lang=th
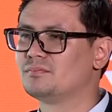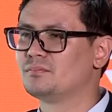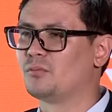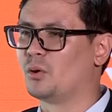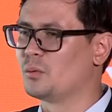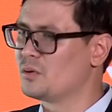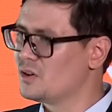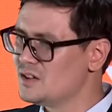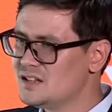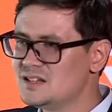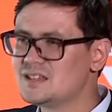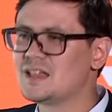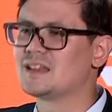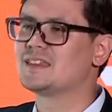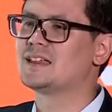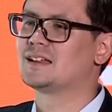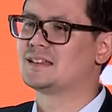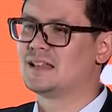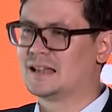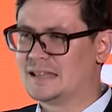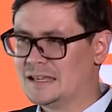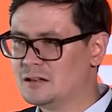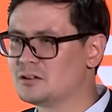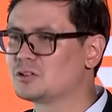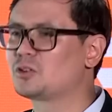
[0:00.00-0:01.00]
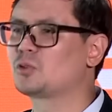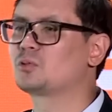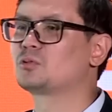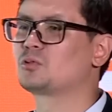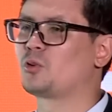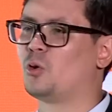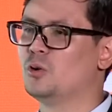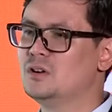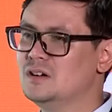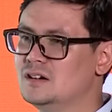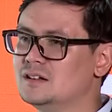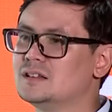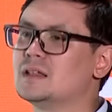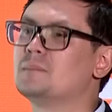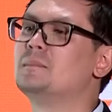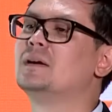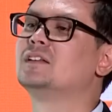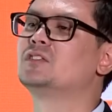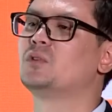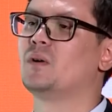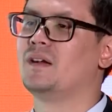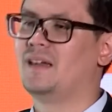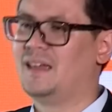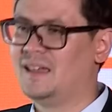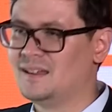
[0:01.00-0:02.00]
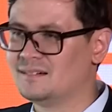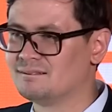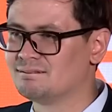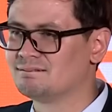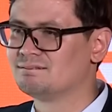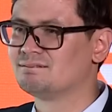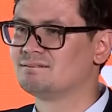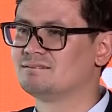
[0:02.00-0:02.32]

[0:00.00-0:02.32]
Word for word: ผมก็ยืนยันอย่าย่าคิดว่าคนอื่นจะเหมือนตัวเอง